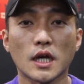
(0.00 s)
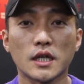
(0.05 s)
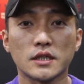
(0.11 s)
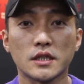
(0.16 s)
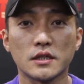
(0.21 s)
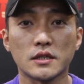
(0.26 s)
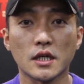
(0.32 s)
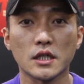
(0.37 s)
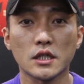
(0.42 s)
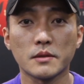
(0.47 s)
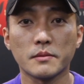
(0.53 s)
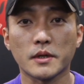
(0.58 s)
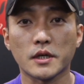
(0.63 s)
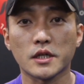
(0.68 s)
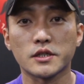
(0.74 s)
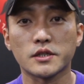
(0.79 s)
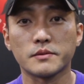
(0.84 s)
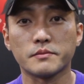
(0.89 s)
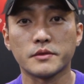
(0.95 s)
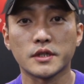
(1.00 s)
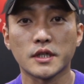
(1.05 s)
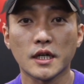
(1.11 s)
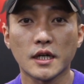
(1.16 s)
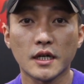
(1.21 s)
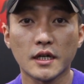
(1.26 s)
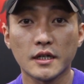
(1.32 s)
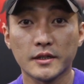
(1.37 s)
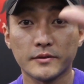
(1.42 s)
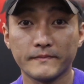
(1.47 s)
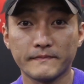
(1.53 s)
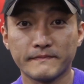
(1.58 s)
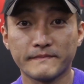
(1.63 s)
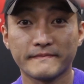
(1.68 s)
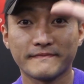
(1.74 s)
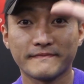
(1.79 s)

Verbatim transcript: 다시 찾아뵙겠습니다.